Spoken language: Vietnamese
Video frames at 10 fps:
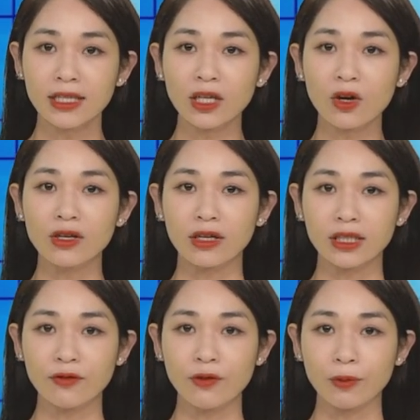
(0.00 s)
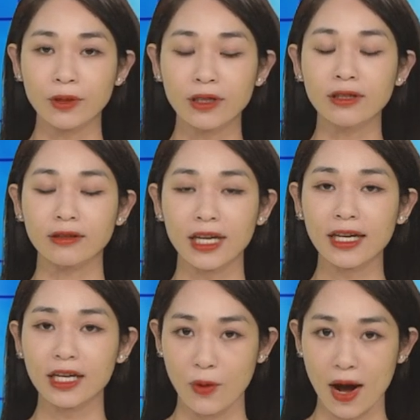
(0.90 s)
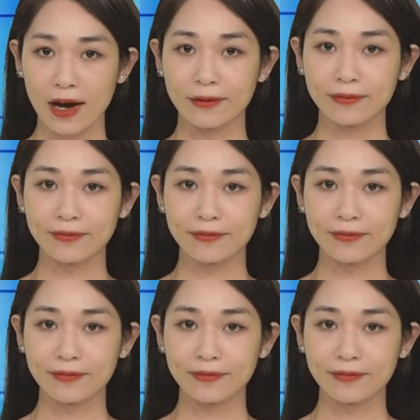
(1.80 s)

trên con đường chinh phục những thử thách y khoa.